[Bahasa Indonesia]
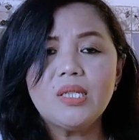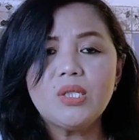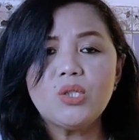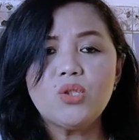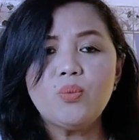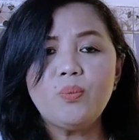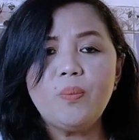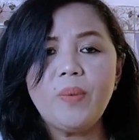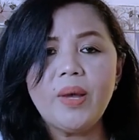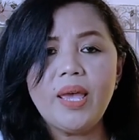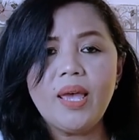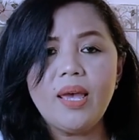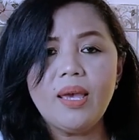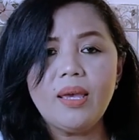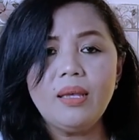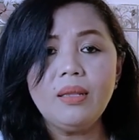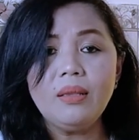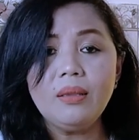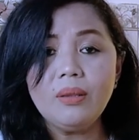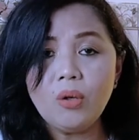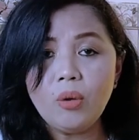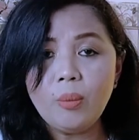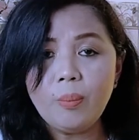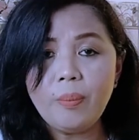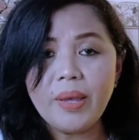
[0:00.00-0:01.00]
supaya
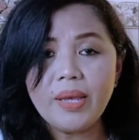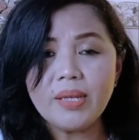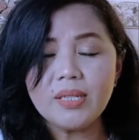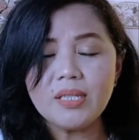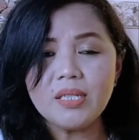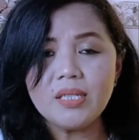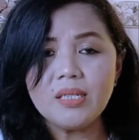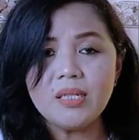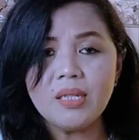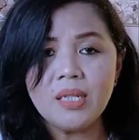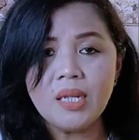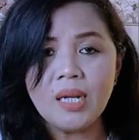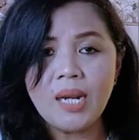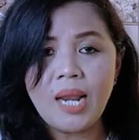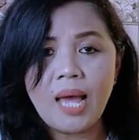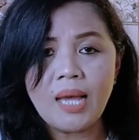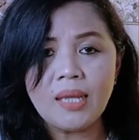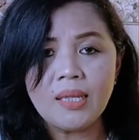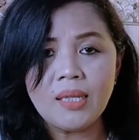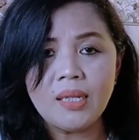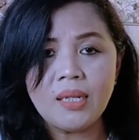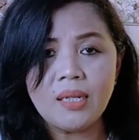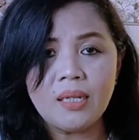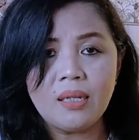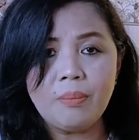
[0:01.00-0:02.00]
introspeksi diri
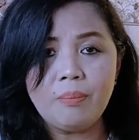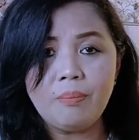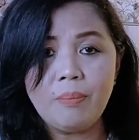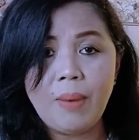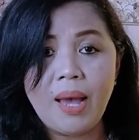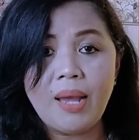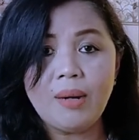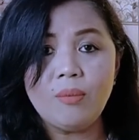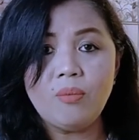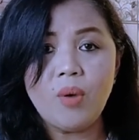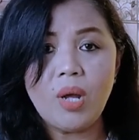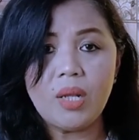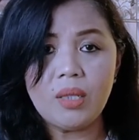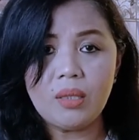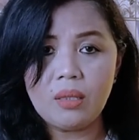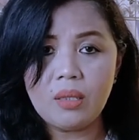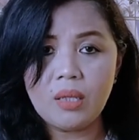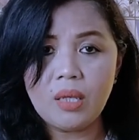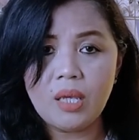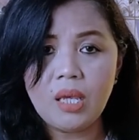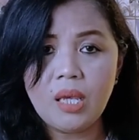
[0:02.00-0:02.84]
lagi ke depan buat